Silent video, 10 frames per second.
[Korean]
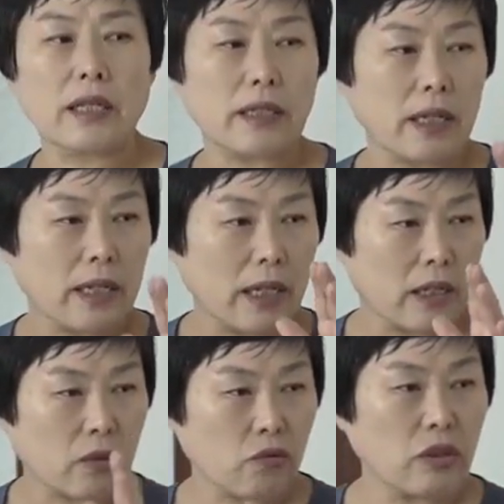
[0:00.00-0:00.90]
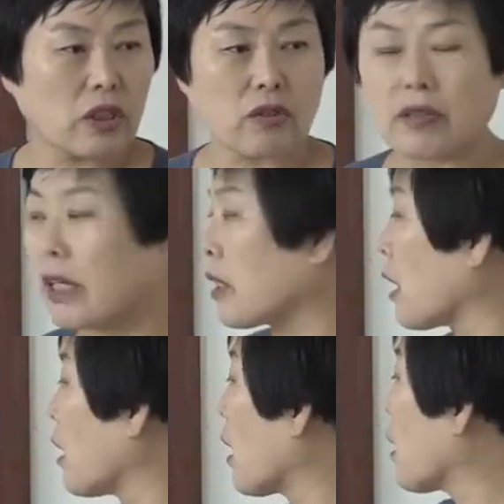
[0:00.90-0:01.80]
해서 가야 이게 순리적으로
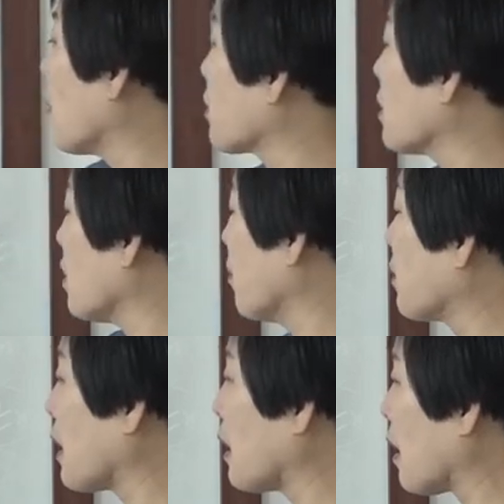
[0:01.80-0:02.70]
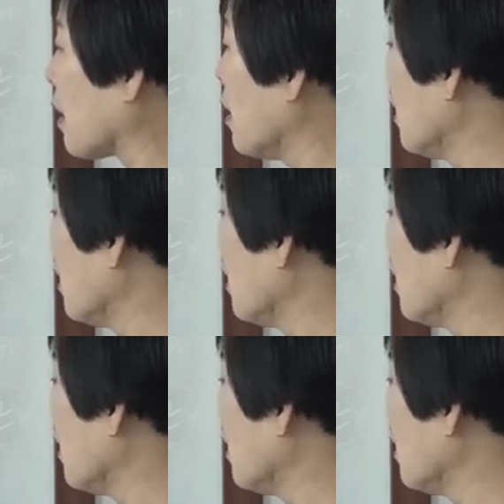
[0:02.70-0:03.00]
가는데 이해가 없, 없잖아.